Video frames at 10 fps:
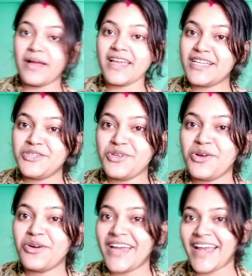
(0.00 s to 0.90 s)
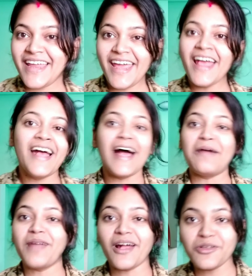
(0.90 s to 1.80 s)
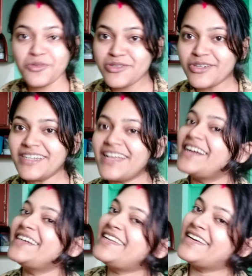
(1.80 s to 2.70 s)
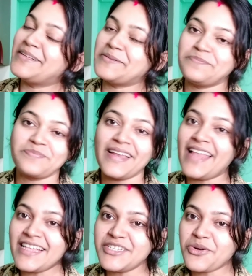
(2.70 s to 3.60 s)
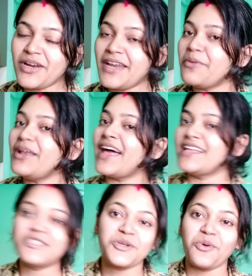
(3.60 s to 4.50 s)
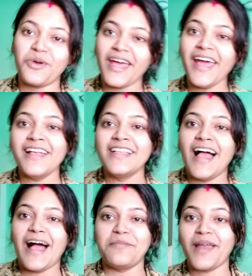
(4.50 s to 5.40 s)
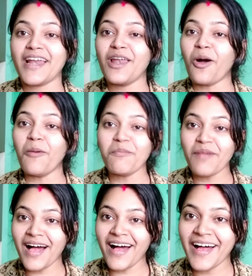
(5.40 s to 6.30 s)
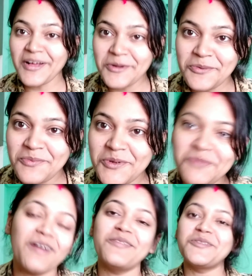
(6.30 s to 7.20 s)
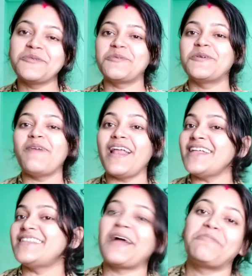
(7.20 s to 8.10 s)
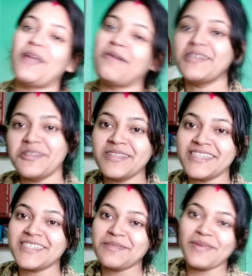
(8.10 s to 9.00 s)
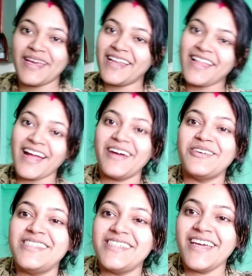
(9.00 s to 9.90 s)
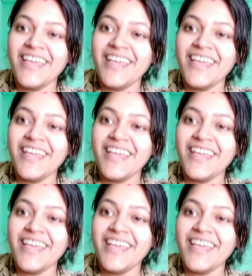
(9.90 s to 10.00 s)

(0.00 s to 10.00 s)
আমার খিচুড়িও রেডি আমরা এখন দুজন লাঞ্চ করে নেব লাঞ্চ করে আমরা একটা লম্বা ঘুম ঘুমাবো দুপুরবেলা তারপর আবার তোমাদের সাথে বিকেলে দেখা হচ্ছে